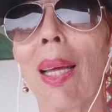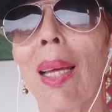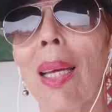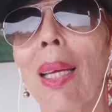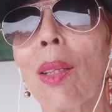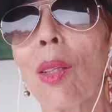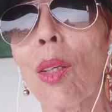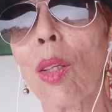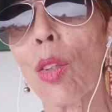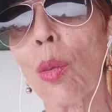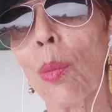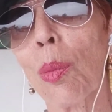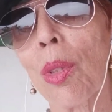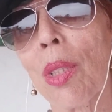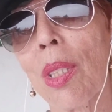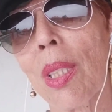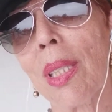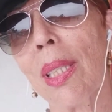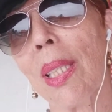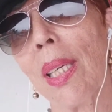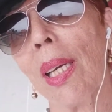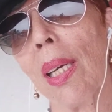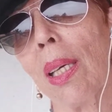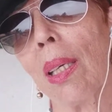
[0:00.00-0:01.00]
Em todo
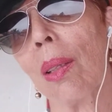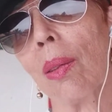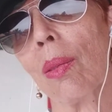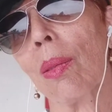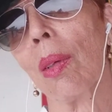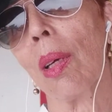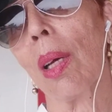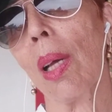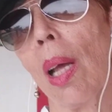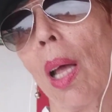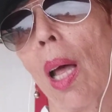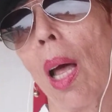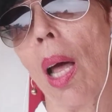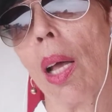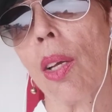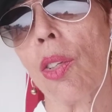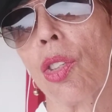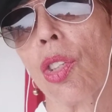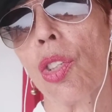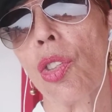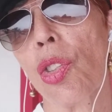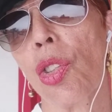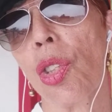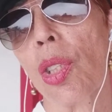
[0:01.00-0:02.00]
mosteiro, a
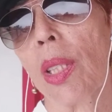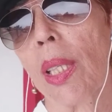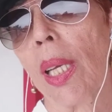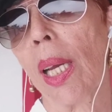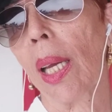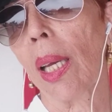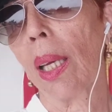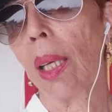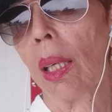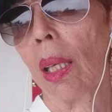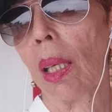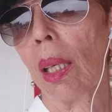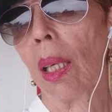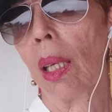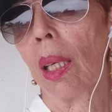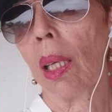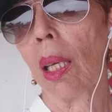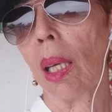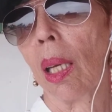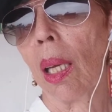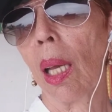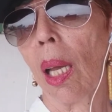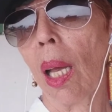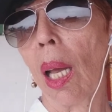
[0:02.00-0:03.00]
gente tem
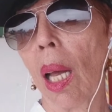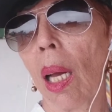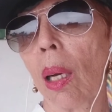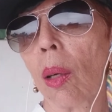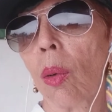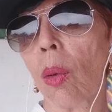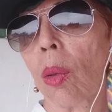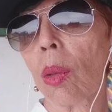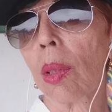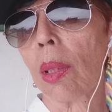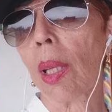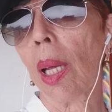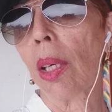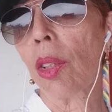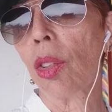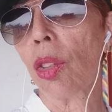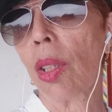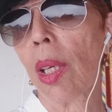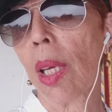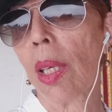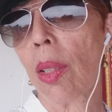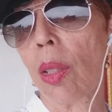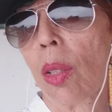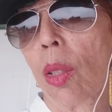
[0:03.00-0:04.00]
a contagem
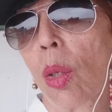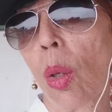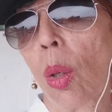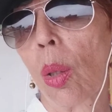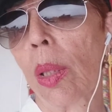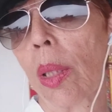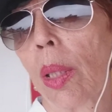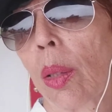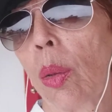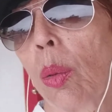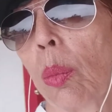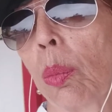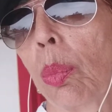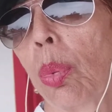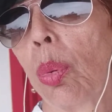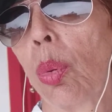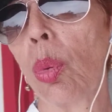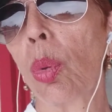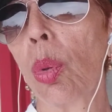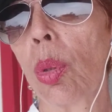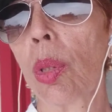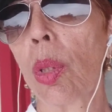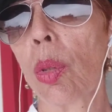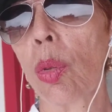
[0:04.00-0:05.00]
da história do
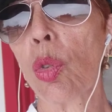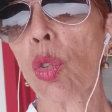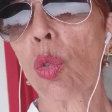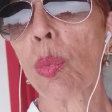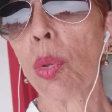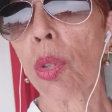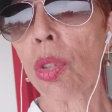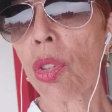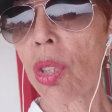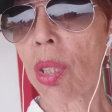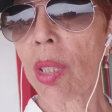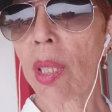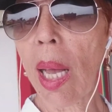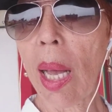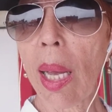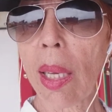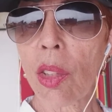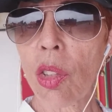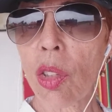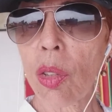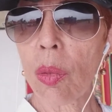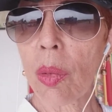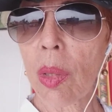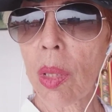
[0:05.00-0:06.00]
Buda, dos
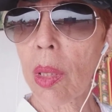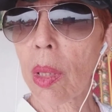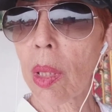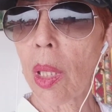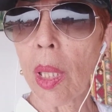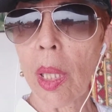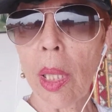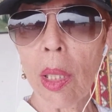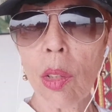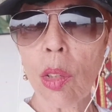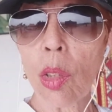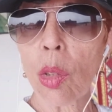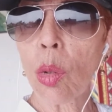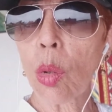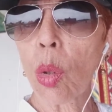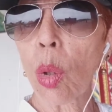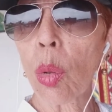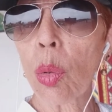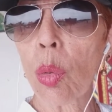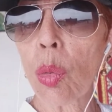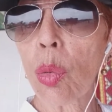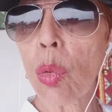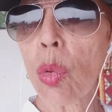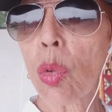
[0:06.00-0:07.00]
Bodhisattvas, de
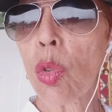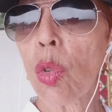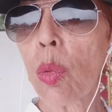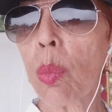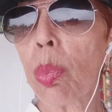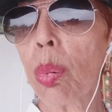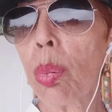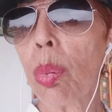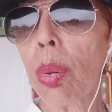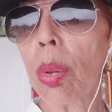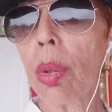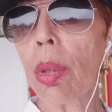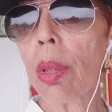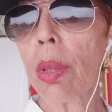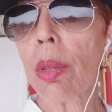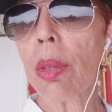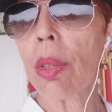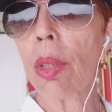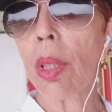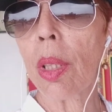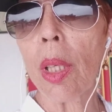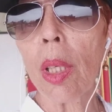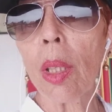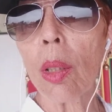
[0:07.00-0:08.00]
todos os Budas,
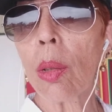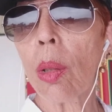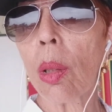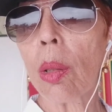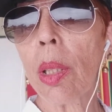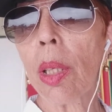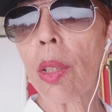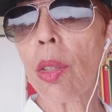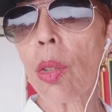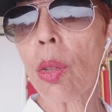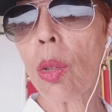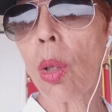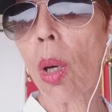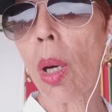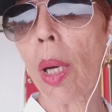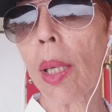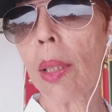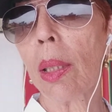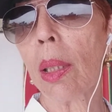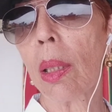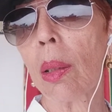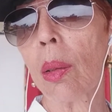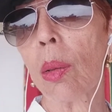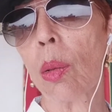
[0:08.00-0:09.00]
toda a
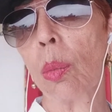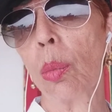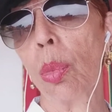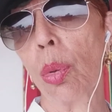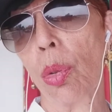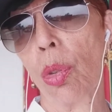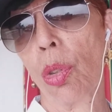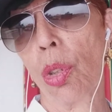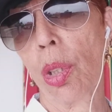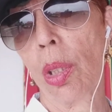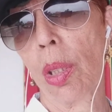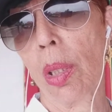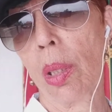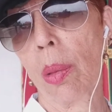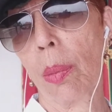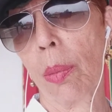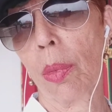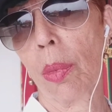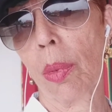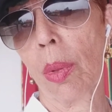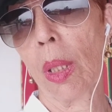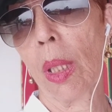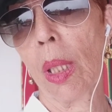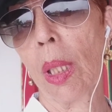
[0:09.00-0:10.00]
história do
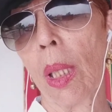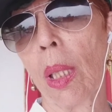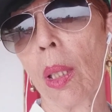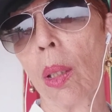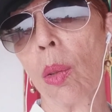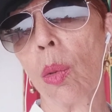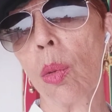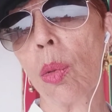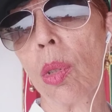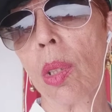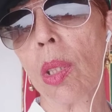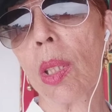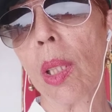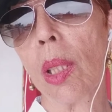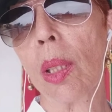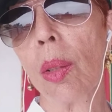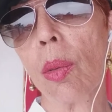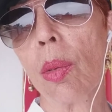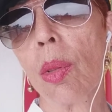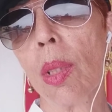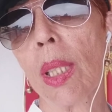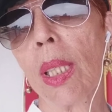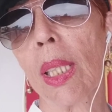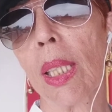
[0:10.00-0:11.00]
budismo, nos
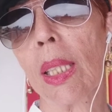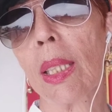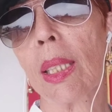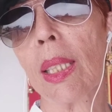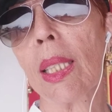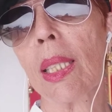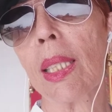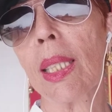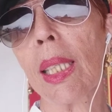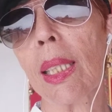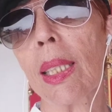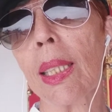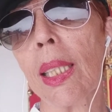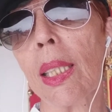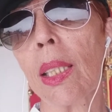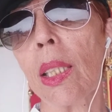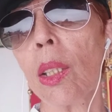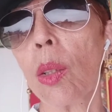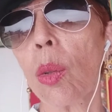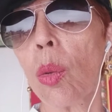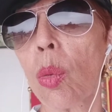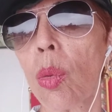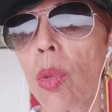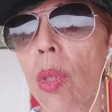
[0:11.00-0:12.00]
anos em que antecederam,
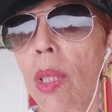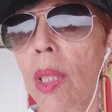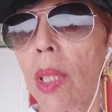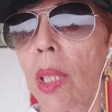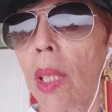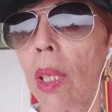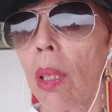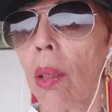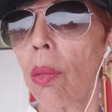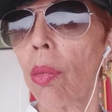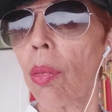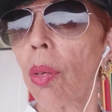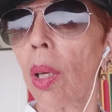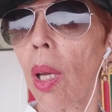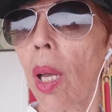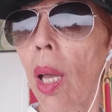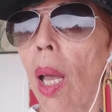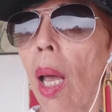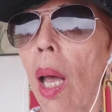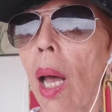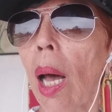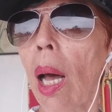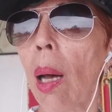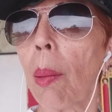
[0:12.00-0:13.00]
inclusive,
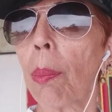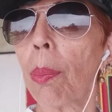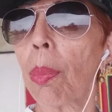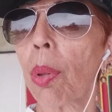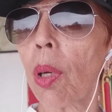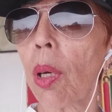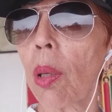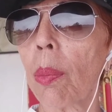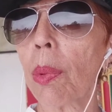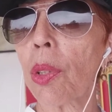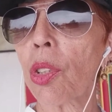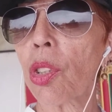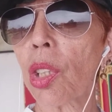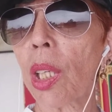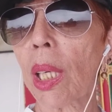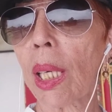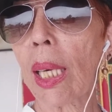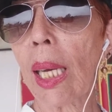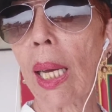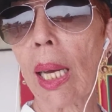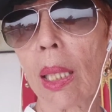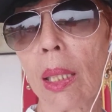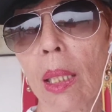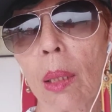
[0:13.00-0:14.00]
a própria
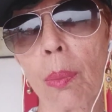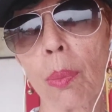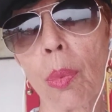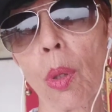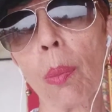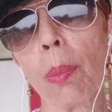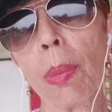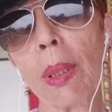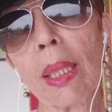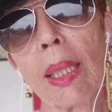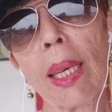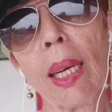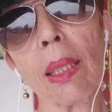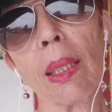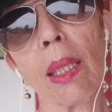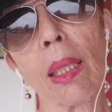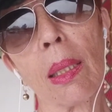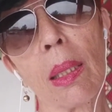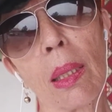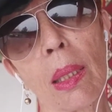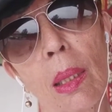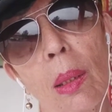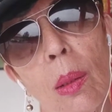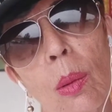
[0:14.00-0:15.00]
chegada, a própria
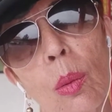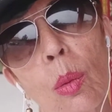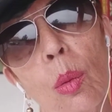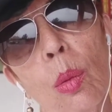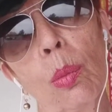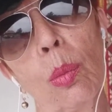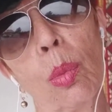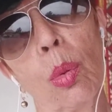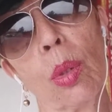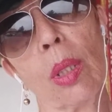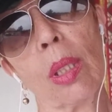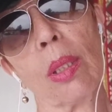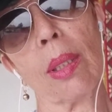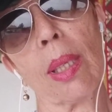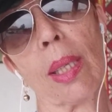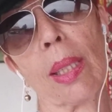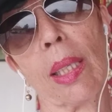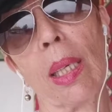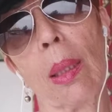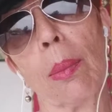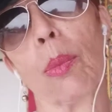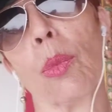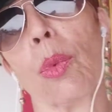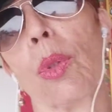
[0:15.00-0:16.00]
encarnação do Buda
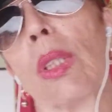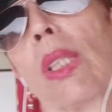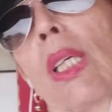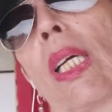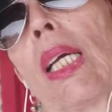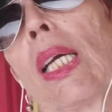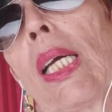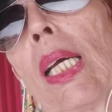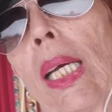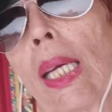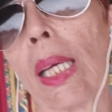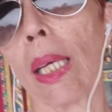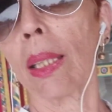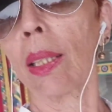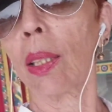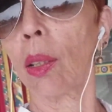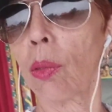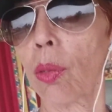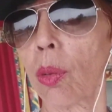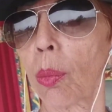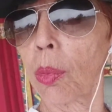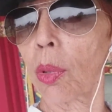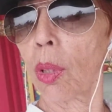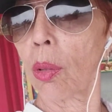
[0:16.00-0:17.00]
Sakyamuni.
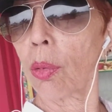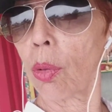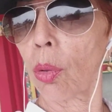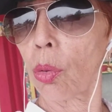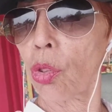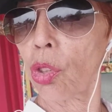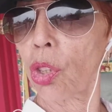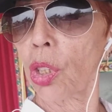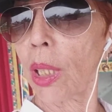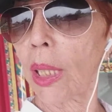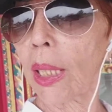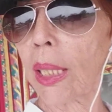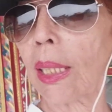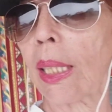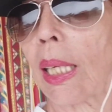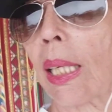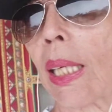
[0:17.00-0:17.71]
Então, vamos dar uma voltinha aqui na